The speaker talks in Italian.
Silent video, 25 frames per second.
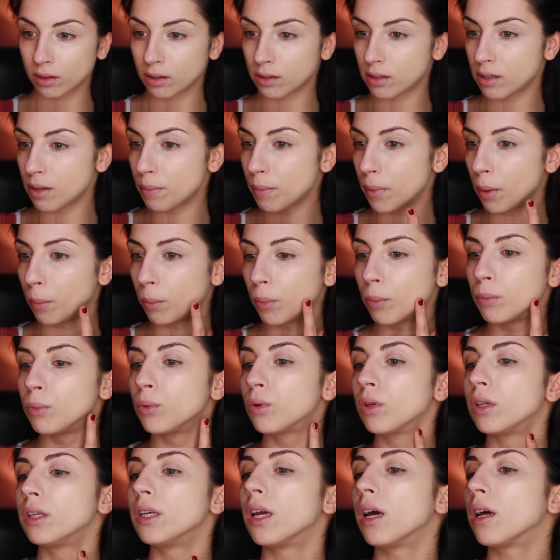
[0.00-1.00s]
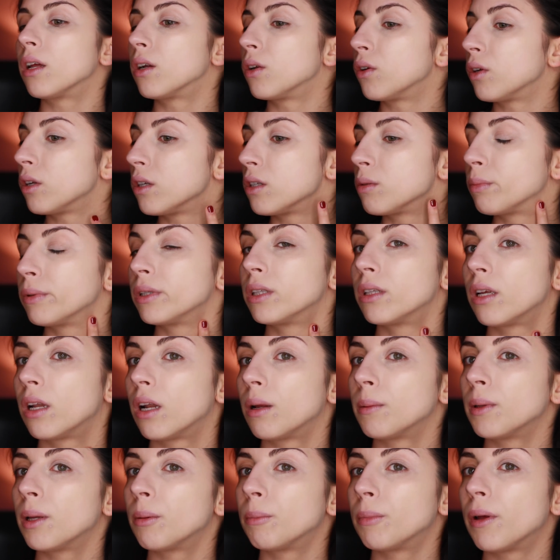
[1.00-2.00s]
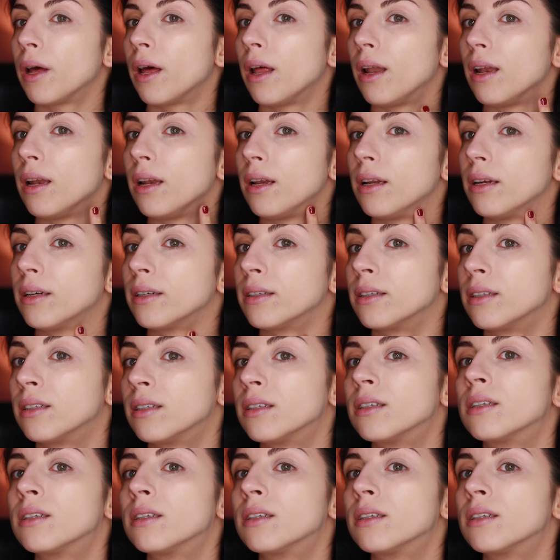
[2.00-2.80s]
Sembra un po' più chiaro rispetto alla mia pelle.